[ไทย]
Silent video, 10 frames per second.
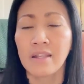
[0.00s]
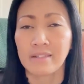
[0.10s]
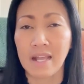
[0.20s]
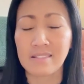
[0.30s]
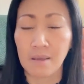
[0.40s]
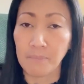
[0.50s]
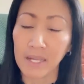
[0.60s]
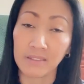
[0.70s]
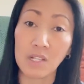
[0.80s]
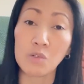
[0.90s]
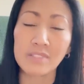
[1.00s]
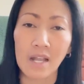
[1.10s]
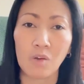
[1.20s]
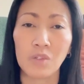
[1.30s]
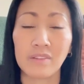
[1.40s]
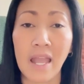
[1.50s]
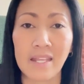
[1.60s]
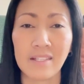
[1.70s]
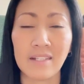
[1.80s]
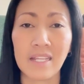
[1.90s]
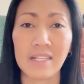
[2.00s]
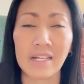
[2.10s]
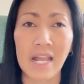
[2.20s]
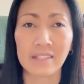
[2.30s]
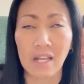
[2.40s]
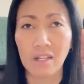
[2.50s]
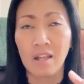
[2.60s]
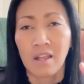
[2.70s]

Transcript: ได้สัมผัสได้รู้จักคนไทยที่นี่นะคะ ทั้ง